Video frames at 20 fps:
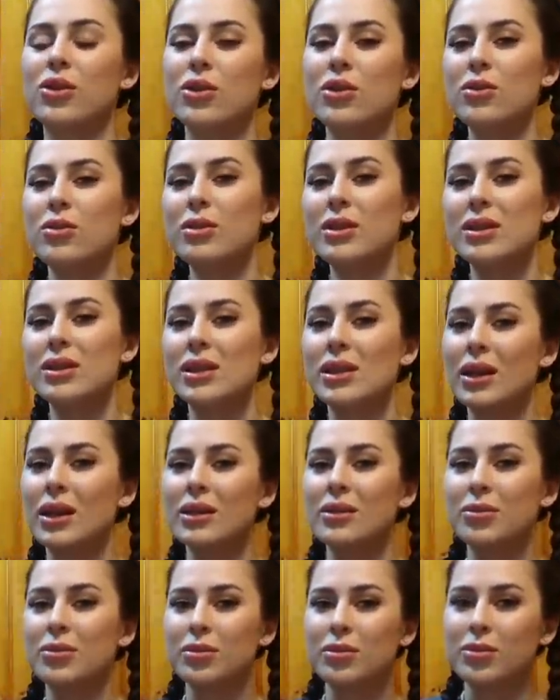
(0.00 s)
Он любит салат
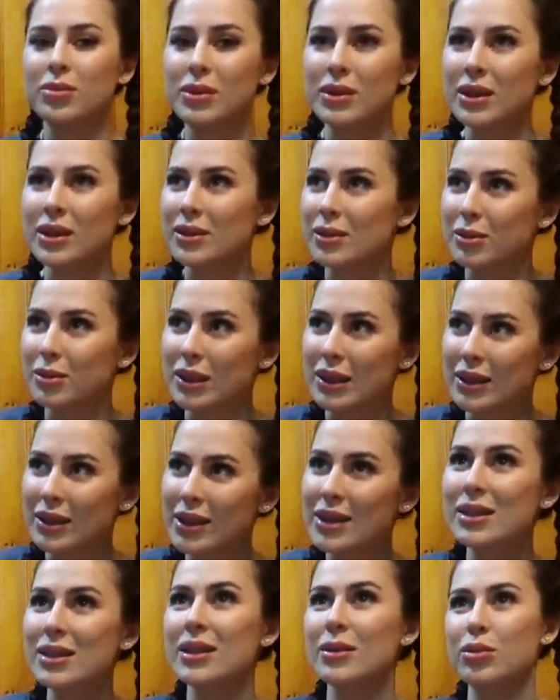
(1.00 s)
без
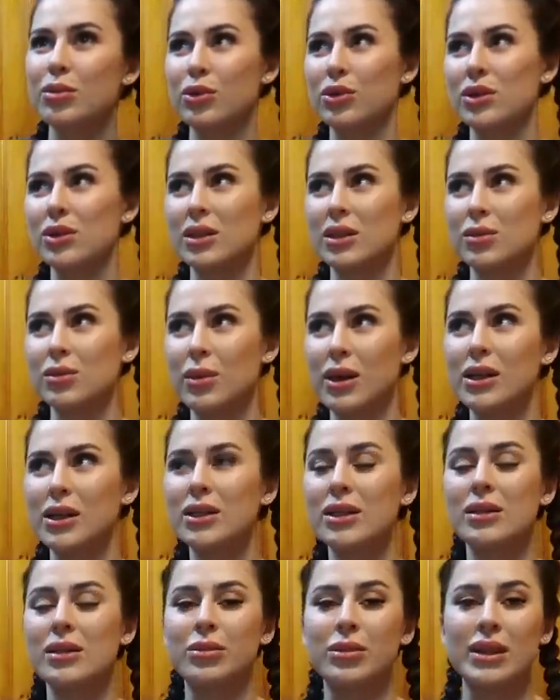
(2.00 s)
майонеза, а просто с
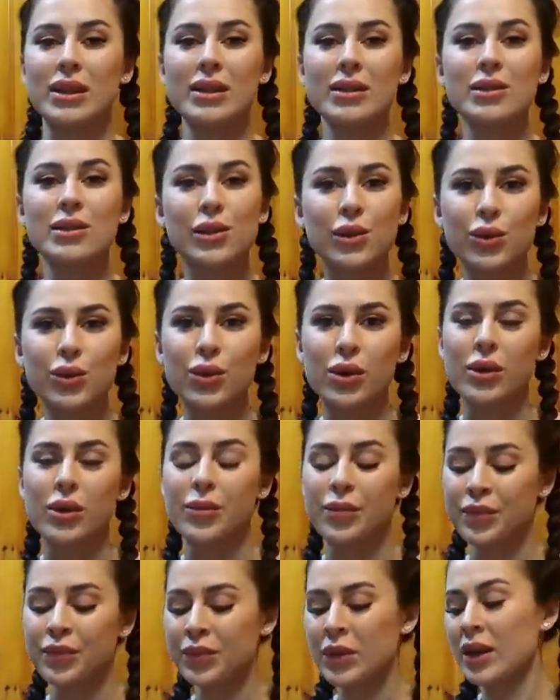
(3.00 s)
маслом и с луком.